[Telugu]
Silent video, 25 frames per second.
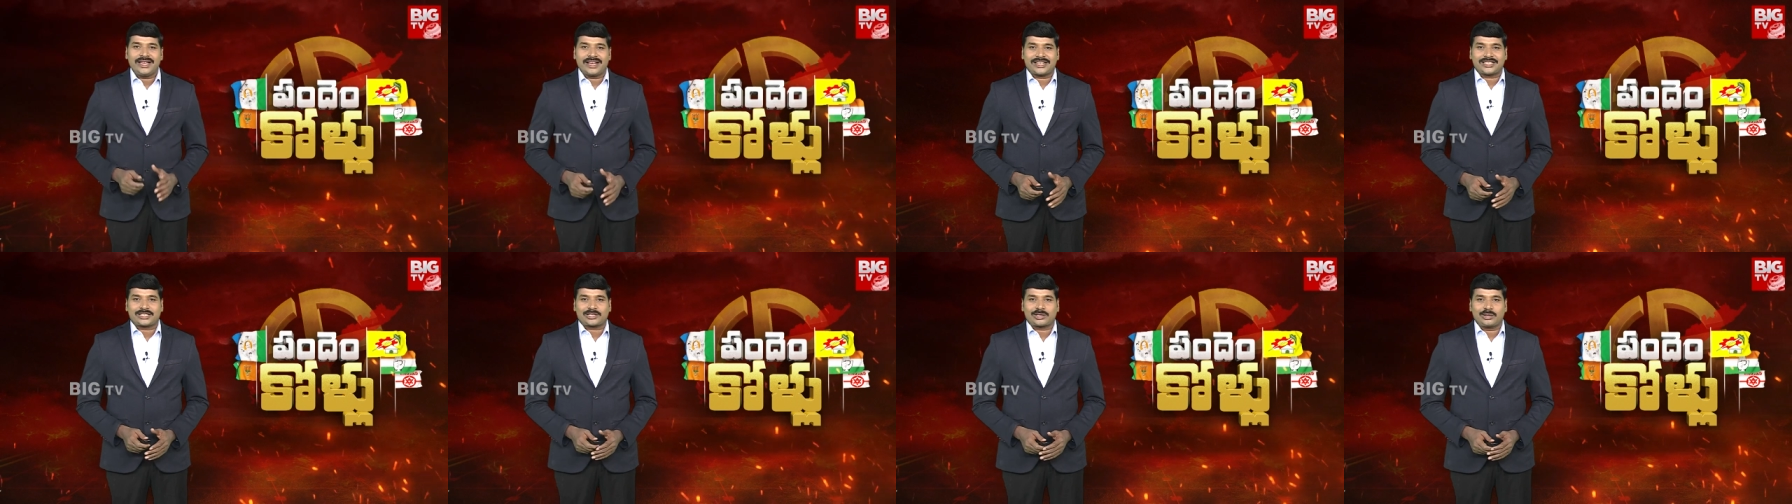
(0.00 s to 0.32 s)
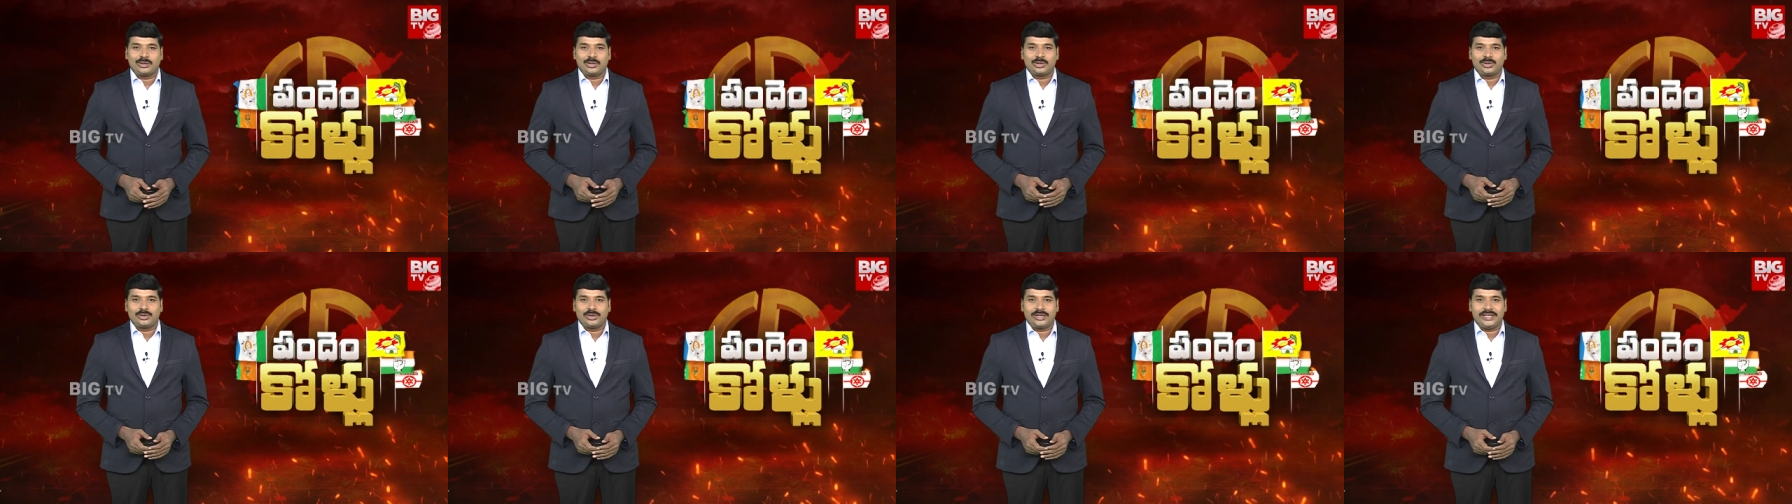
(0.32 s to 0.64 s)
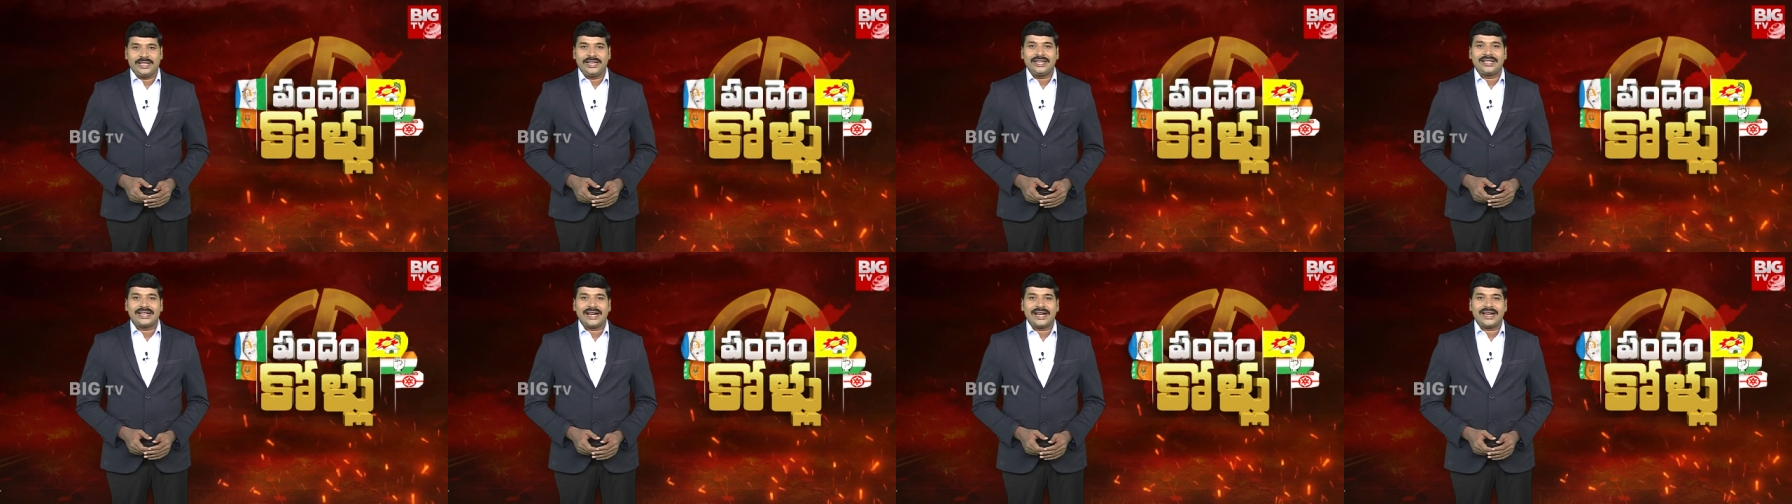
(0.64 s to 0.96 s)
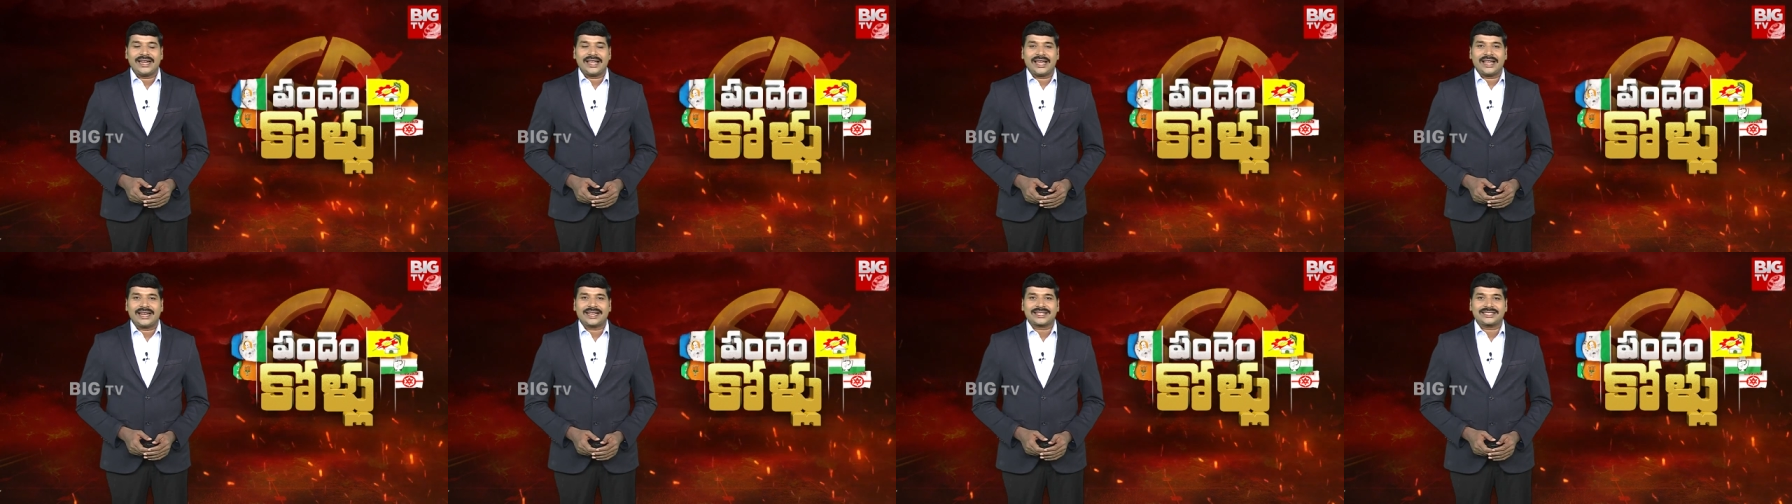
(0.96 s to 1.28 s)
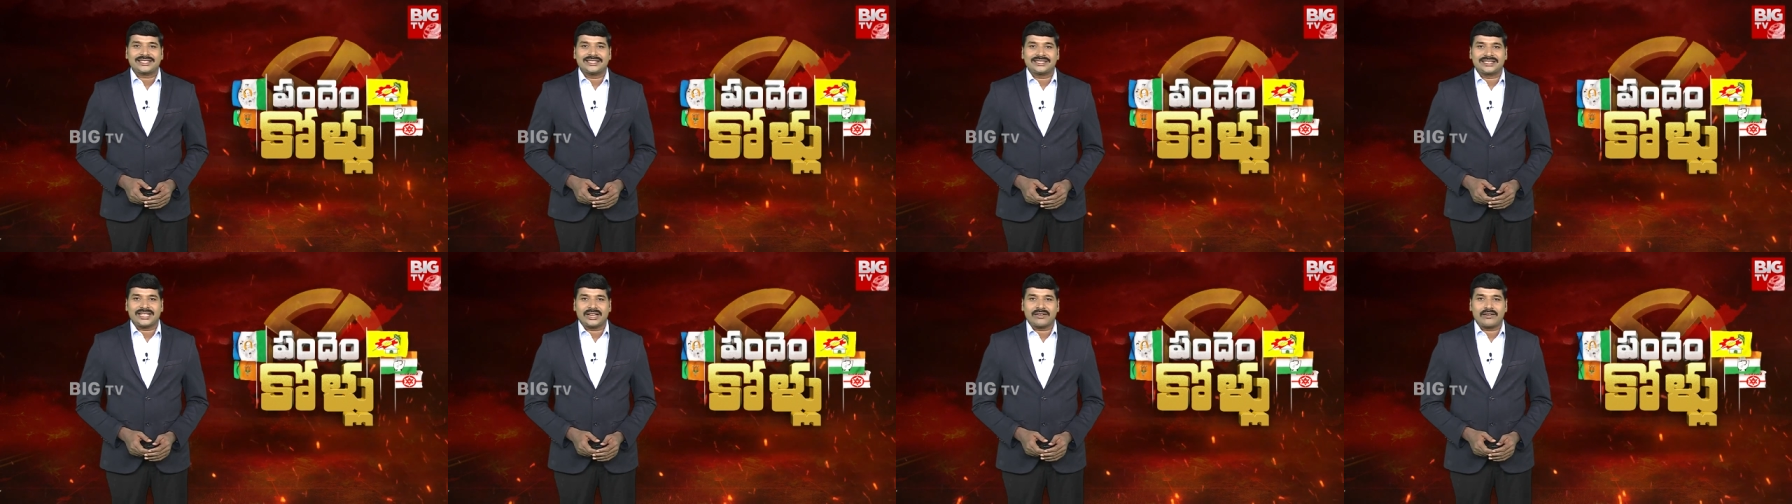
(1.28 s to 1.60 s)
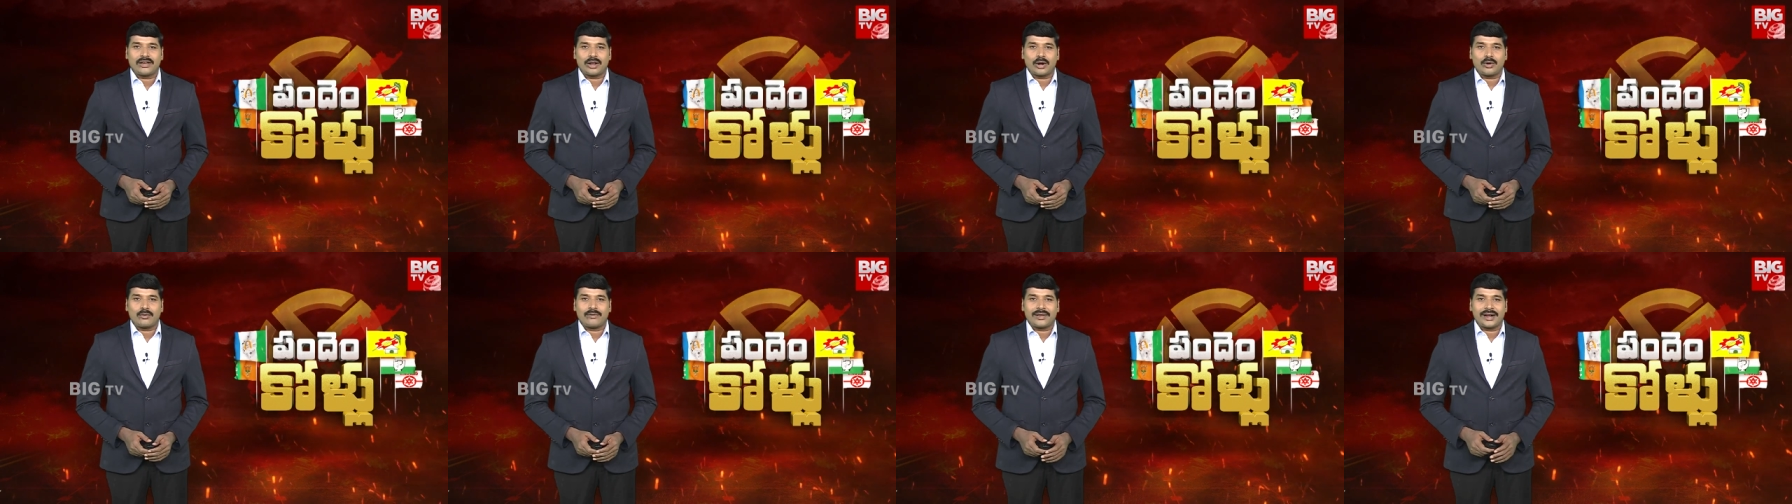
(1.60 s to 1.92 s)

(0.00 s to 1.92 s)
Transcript: ఎక్స్క్లూజివ్ డీటెయిల్డ్ ఎలక్షన్ సర్వేలో